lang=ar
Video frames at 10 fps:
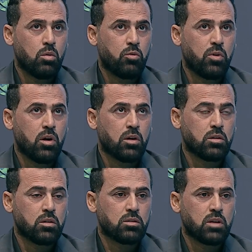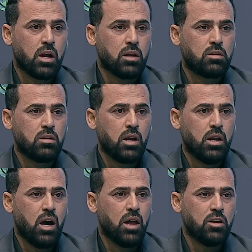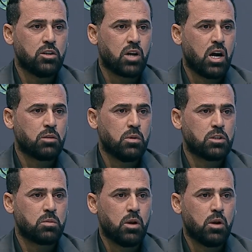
فصارت يعني هذه الاجراءات بالنسبه